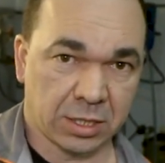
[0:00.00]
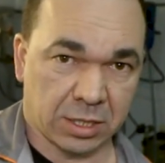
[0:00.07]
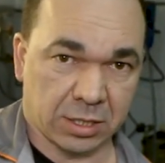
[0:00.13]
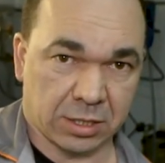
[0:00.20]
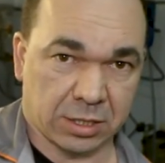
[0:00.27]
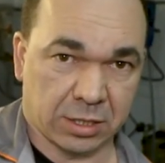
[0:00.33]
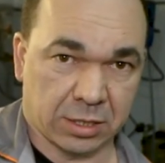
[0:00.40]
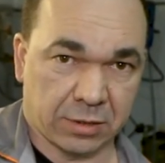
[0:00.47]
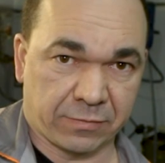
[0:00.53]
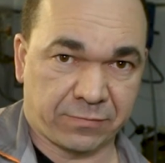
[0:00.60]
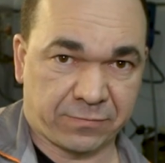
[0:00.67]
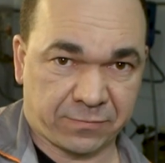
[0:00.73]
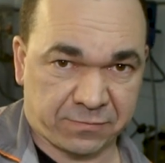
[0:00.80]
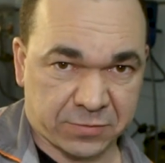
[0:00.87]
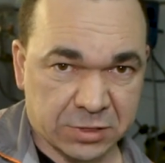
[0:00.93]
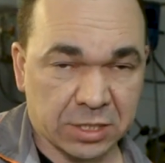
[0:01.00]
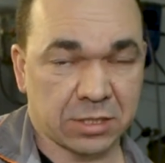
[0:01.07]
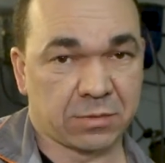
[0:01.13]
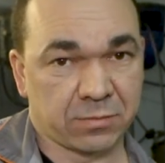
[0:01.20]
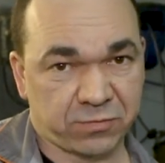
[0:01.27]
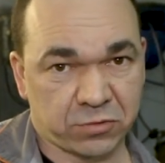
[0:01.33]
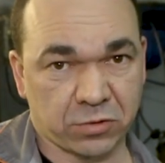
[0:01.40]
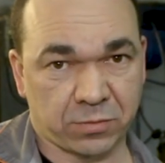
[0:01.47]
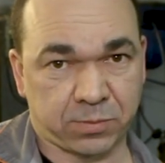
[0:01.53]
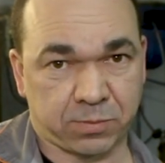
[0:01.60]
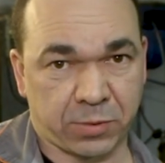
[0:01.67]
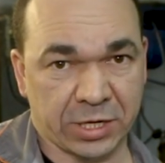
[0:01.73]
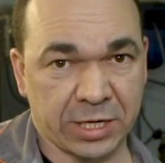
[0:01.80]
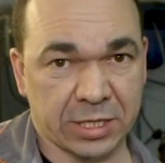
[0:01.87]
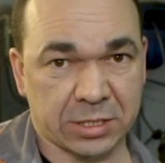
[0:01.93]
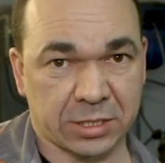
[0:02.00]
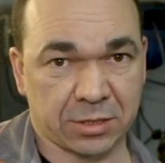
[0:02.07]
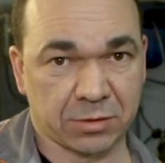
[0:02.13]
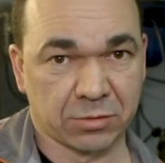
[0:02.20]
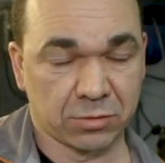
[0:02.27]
А, в целом все в порядке,